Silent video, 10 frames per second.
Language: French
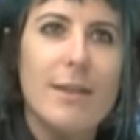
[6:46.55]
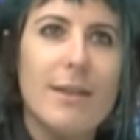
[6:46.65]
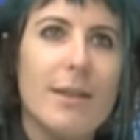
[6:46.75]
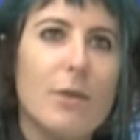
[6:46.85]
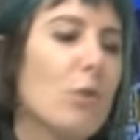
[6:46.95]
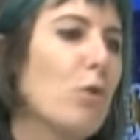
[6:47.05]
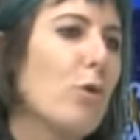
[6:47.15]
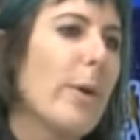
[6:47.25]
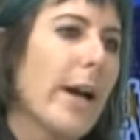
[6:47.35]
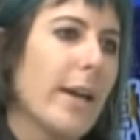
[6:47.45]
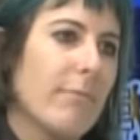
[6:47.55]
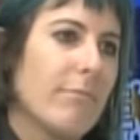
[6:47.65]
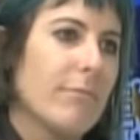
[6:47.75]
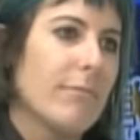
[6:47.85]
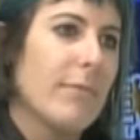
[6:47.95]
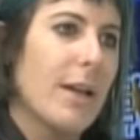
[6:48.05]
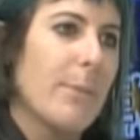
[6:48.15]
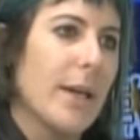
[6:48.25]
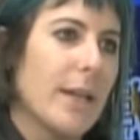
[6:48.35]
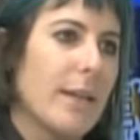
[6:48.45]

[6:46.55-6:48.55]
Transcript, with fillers: qui est dans le Haut-Marais, à Paris.